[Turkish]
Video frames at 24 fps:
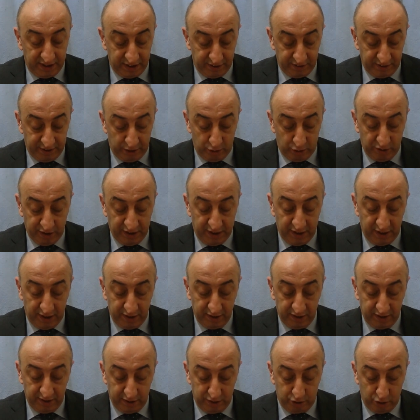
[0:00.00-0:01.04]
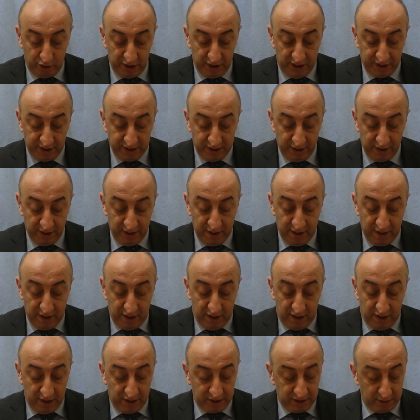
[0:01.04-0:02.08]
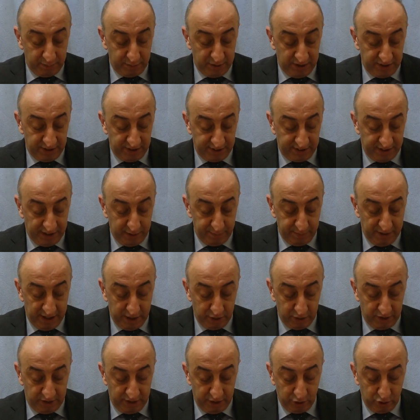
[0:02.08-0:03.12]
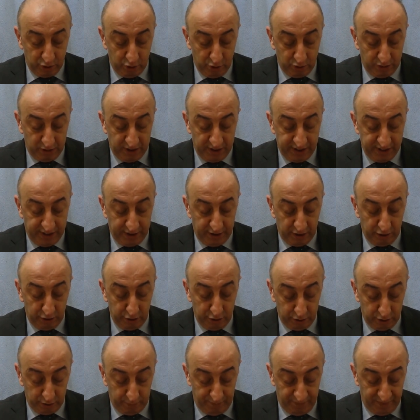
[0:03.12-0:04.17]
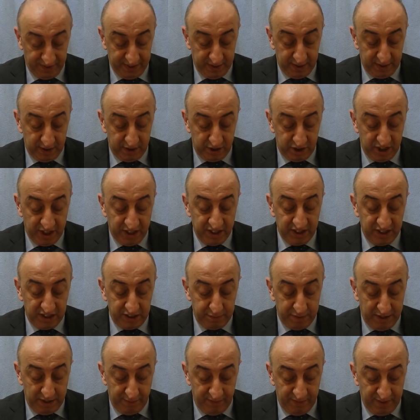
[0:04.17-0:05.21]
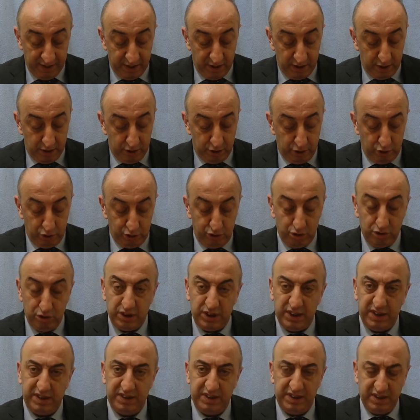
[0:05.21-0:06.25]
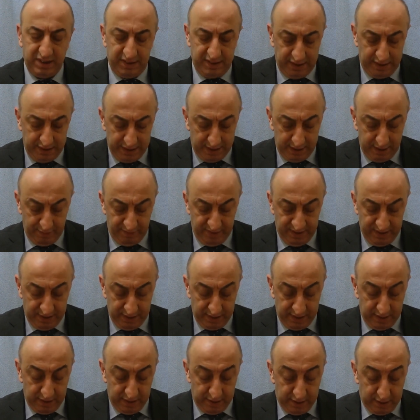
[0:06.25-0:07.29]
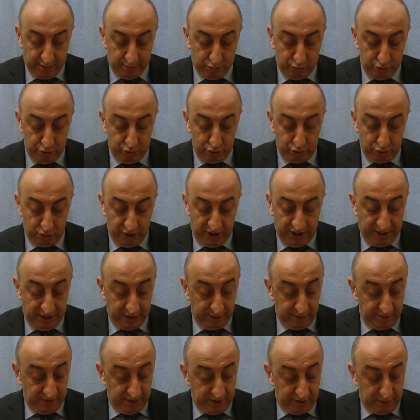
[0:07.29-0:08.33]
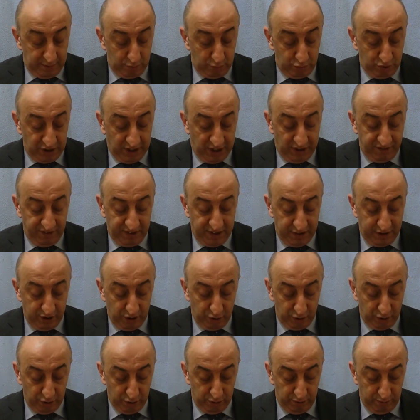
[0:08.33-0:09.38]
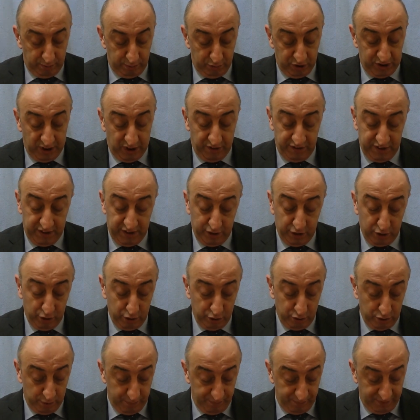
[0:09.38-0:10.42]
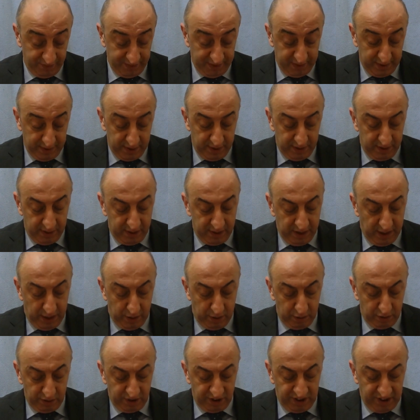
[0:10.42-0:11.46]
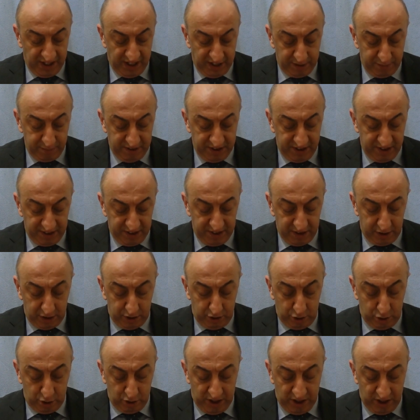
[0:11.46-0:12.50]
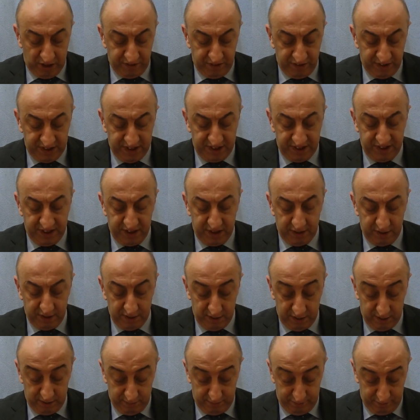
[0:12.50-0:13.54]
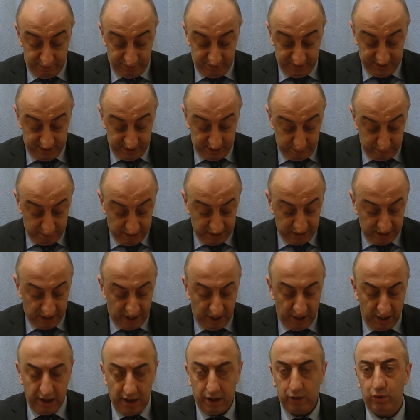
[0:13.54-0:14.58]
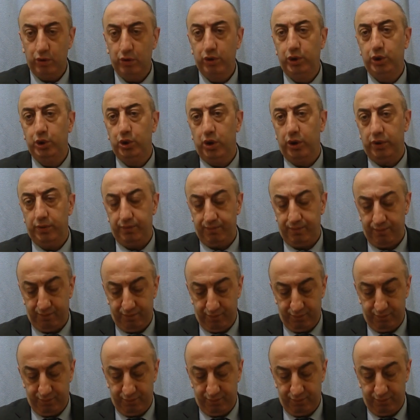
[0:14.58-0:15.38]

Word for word: tarafından onaylandığını söylerken arka planda Tayyip Erdoğan'ın görüntüleri yer alıyordu. Cengiz Bey yüzünü tiksintiyle buruşturarak misafirlerine döndü. Misafirlerine döndü. Yahu kesmediniz gitti şu herifin sesini. Bak hala konuşuyor.